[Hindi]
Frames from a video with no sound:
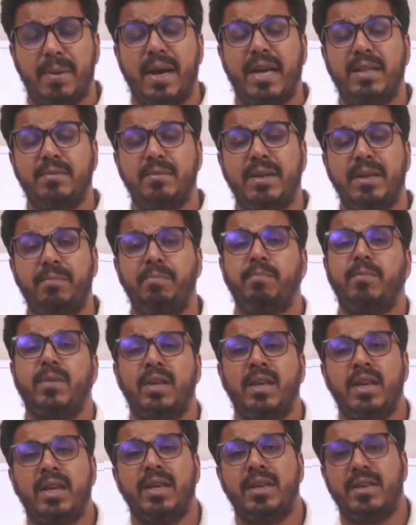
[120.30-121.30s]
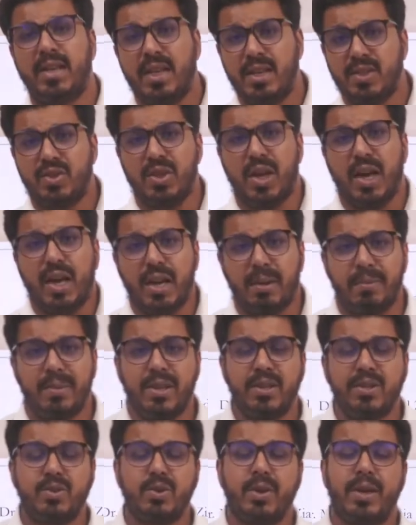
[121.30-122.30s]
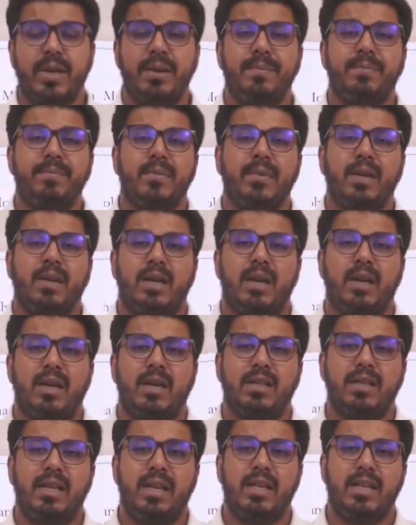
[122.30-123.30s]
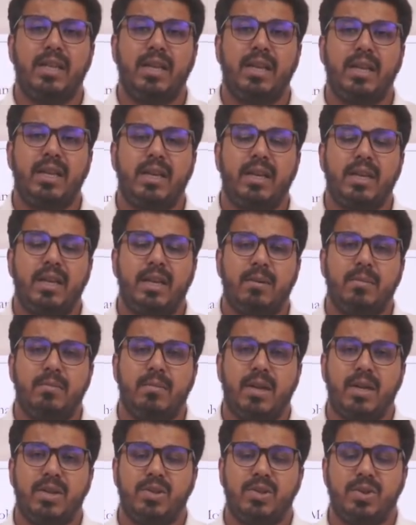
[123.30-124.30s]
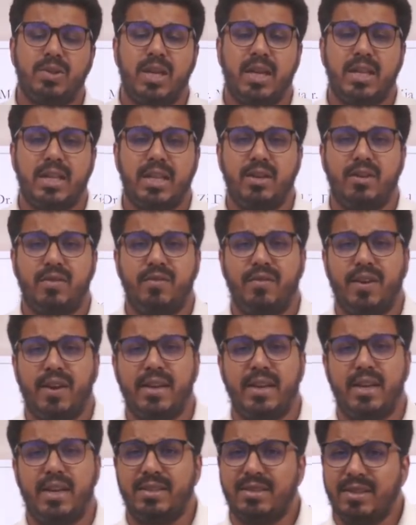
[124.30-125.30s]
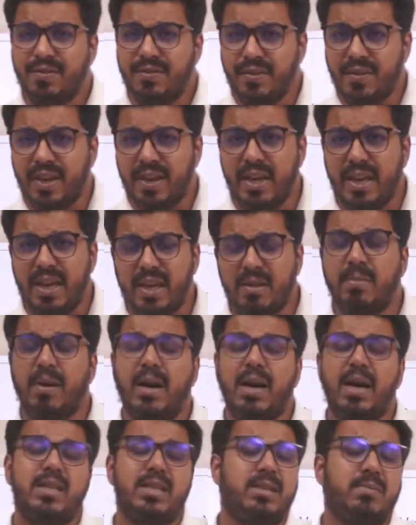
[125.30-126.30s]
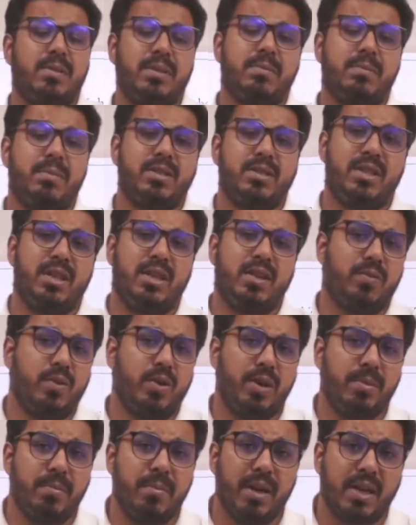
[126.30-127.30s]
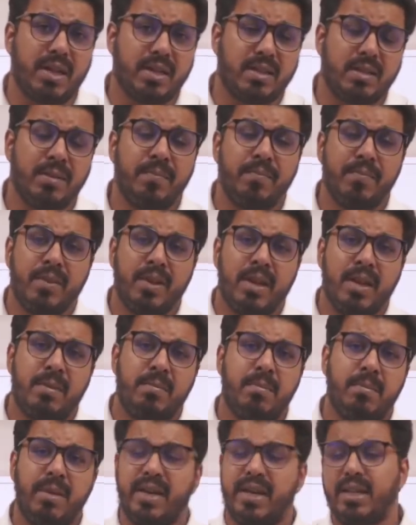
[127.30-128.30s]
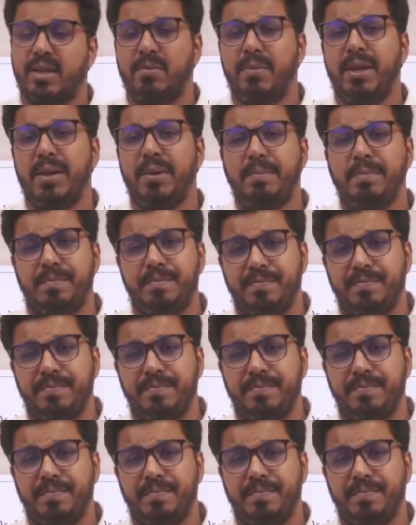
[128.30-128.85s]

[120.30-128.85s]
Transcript: बाद में ये चार भी जो है धीरे धीरे मर्ज हो जाते हैं और फाइनली सिर्फ एक महाजनपद बचती है वो है मगध मगध में